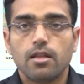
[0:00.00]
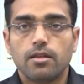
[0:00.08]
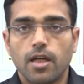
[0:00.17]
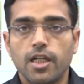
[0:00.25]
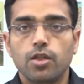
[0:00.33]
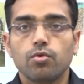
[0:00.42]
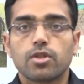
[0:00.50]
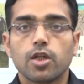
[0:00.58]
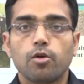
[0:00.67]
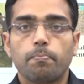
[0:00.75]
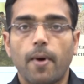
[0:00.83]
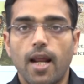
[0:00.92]
द हिंदू से
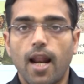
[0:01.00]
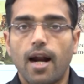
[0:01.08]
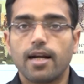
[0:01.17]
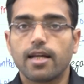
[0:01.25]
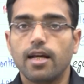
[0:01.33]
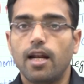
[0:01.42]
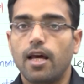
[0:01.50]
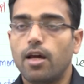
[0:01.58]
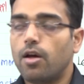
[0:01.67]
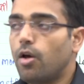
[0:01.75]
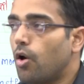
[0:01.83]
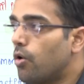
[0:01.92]
जो पहला आर्टिकल है
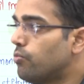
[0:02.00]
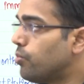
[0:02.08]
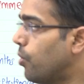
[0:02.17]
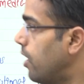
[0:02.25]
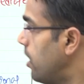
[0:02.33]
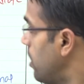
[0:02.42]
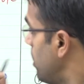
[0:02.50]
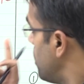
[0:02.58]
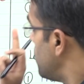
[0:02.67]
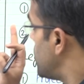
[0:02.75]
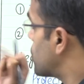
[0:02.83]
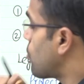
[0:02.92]
वो है
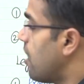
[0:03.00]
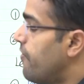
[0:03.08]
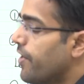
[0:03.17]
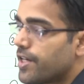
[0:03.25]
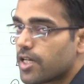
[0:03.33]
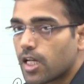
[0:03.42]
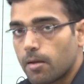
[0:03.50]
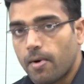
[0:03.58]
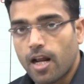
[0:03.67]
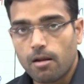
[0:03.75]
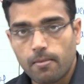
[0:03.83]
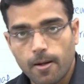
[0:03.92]
डिस्कालिफिकेशन के
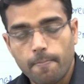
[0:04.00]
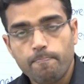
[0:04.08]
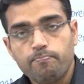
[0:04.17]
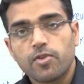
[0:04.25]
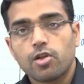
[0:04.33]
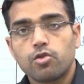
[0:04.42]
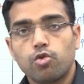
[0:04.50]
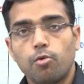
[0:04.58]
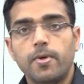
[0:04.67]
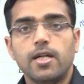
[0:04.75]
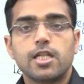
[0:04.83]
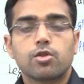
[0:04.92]
बारे में जो
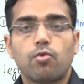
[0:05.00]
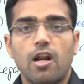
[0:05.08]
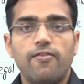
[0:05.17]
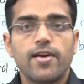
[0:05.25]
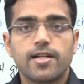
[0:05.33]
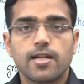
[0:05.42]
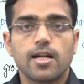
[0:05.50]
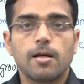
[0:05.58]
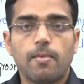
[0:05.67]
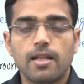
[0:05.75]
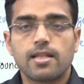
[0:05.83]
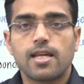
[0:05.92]
भी डिस्कालिफिकेशन के
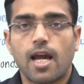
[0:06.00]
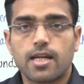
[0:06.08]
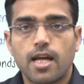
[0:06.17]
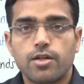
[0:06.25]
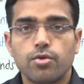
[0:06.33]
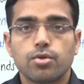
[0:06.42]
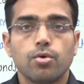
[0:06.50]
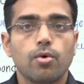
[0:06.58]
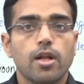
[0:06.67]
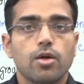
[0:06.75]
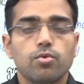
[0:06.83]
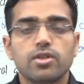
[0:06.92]
बाद क्या क्या इश्यूज हो
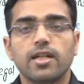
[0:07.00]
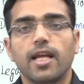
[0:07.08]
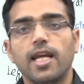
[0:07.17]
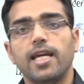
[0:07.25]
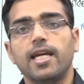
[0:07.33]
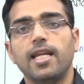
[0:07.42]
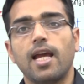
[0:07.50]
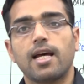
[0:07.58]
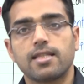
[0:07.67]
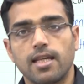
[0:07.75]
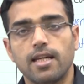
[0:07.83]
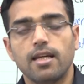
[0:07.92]
रहे हैं कुछ ग्रे
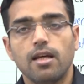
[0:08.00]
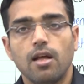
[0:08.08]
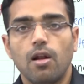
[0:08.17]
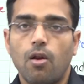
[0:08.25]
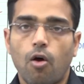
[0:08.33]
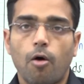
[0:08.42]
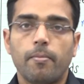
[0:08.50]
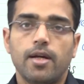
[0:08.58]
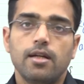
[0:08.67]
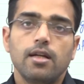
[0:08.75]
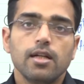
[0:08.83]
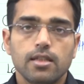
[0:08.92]
एरियाज हैं लॉ
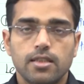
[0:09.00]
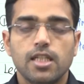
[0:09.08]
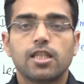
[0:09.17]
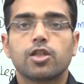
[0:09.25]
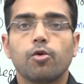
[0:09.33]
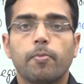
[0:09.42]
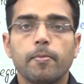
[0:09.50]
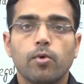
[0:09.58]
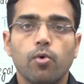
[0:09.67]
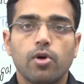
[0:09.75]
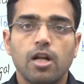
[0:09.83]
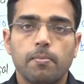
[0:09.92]
में जिस तरह सुप्रीम
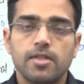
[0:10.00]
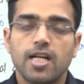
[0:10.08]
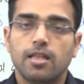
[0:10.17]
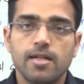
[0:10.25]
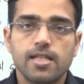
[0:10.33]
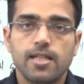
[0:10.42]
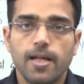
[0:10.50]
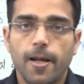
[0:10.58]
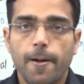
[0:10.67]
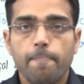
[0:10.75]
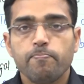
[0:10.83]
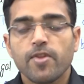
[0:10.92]
कोर्ट ने अपने जजमेंट्स दिए हैं